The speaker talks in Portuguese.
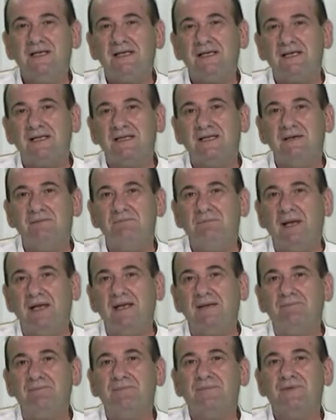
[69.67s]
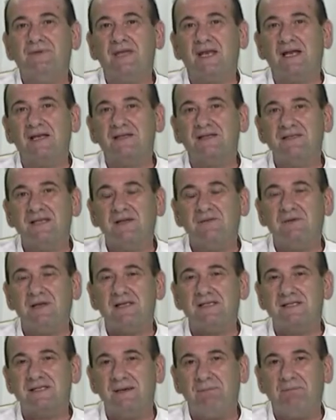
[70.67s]
e também trazendo
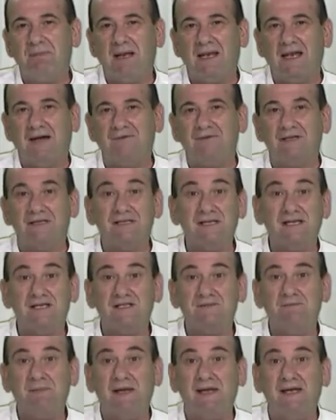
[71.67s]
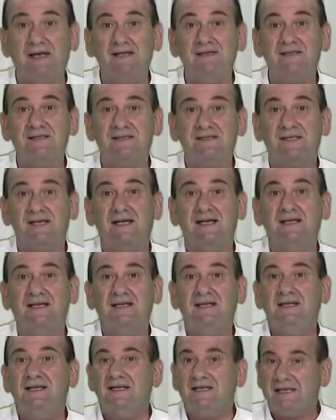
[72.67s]
esta palavra de esperança
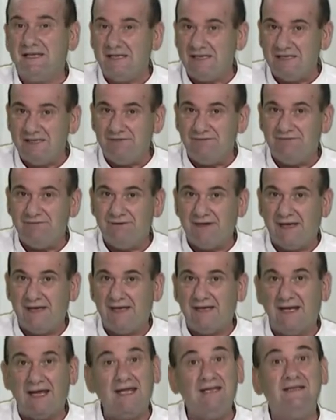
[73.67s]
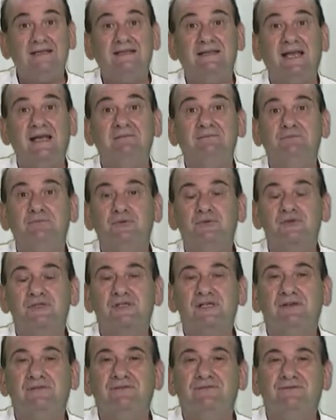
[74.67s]
e de fé em tempos
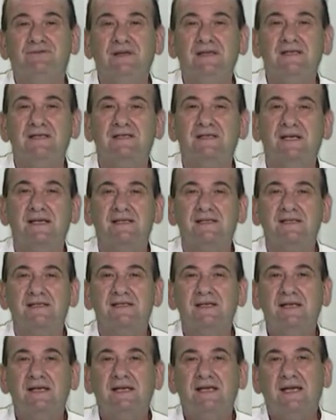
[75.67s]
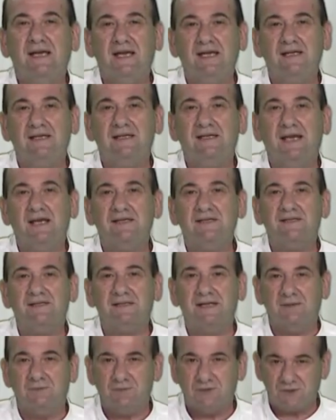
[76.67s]
difíceis em que
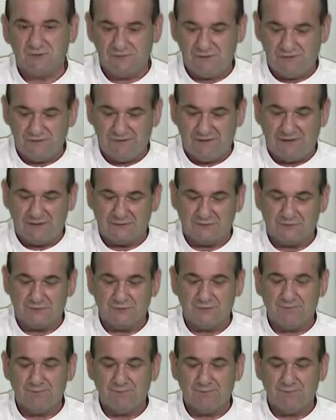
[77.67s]
estamos vivendo.